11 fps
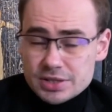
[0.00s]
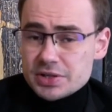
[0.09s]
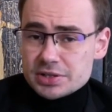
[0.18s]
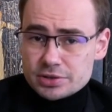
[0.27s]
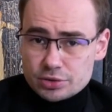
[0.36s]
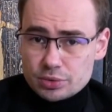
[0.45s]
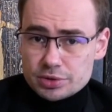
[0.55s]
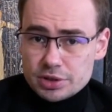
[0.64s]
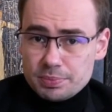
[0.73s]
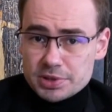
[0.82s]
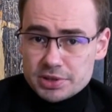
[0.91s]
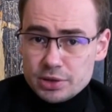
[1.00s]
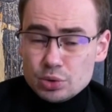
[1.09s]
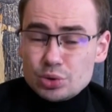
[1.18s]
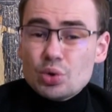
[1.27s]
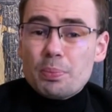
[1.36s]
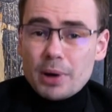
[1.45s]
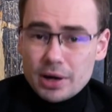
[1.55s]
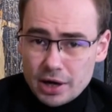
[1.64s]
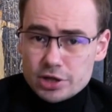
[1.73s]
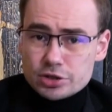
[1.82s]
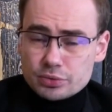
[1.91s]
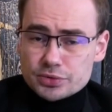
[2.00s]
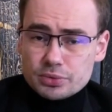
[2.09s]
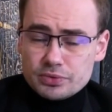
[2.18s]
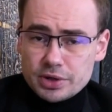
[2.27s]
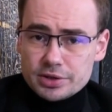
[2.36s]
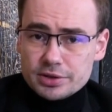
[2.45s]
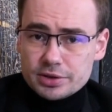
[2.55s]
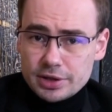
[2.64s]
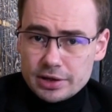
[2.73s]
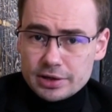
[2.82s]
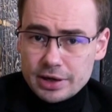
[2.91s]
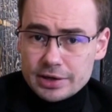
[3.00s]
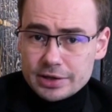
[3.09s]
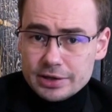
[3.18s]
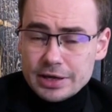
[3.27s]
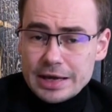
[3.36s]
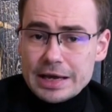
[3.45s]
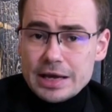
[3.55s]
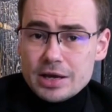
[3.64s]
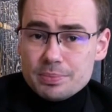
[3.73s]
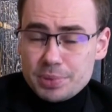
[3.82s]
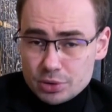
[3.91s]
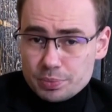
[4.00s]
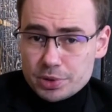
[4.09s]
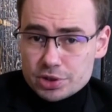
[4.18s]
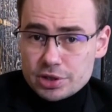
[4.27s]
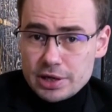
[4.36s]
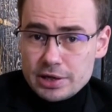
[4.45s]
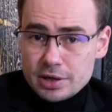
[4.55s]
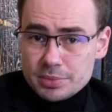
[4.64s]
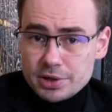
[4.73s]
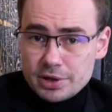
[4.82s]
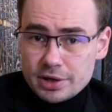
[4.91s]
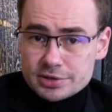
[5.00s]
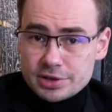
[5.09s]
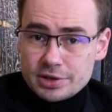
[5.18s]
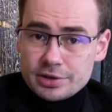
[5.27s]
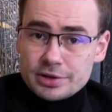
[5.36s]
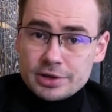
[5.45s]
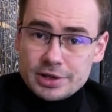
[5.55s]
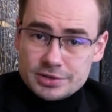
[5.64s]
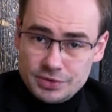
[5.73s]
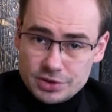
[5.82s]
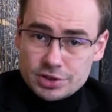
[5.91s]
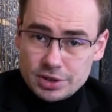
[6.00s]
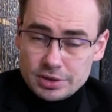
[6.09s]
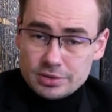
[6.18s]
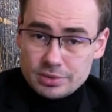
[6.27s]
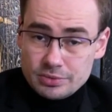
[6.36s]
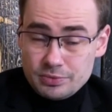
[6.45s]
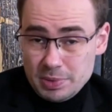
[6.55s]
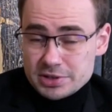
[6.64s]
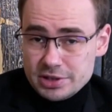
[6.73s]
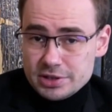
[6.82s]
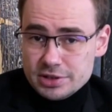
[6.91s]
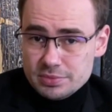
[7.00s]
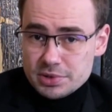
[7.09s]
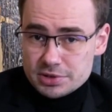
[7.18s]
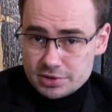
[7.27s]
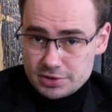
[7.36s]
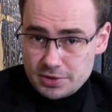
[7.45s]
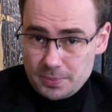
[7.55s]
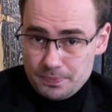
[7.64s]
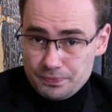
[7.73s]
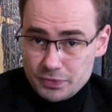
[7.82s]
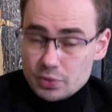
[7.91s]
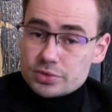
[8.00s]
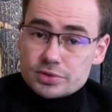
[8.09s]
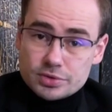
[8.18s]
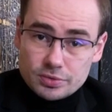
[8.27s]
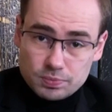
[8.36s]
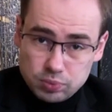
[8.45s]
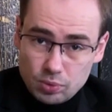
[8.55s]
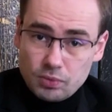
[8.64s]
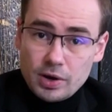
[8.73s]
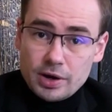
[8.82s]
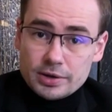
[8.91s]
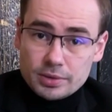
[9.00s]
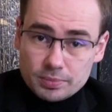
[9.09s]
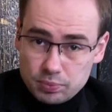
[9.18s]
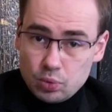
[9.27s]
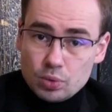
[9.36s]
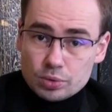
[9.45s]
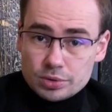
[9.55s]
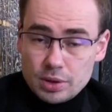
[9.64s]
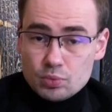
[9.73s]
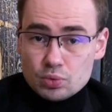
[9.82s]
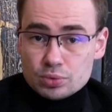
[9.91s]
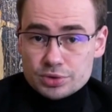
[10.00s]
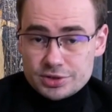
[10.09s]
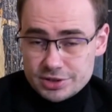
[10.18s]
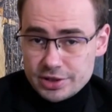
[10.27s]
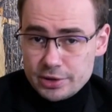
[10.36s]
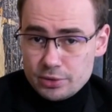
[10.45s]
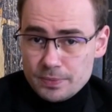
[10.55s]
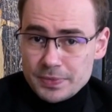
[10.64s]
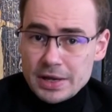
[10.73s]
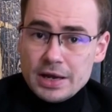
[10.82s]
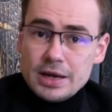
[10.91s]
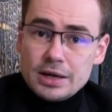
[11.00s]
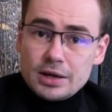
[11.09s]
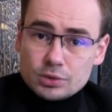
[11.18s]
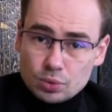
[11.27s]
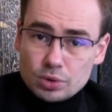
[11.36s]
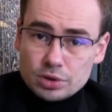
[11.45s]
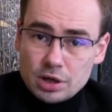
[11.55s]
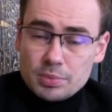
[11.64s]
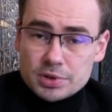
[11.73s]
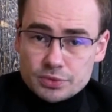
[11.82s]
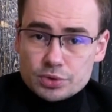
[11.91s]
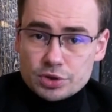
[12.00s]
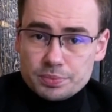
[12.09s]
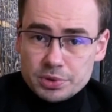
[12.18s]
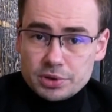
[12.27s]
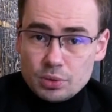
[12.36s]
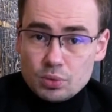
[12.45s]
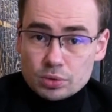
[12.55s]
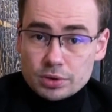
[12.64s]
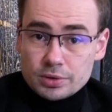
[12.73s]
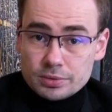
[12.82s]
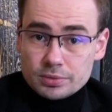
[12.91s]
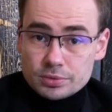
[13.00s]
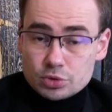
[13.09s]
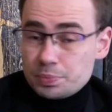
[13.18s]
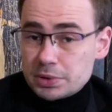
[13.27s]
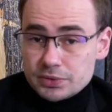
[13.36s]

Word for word: Неизвестно, что за ней последует, но пока что все выглядит так, как и предупреждали американские разведчики в последние месяцы. То есть э, буквально по тому сценарию, который нам озвучил Пентагон, что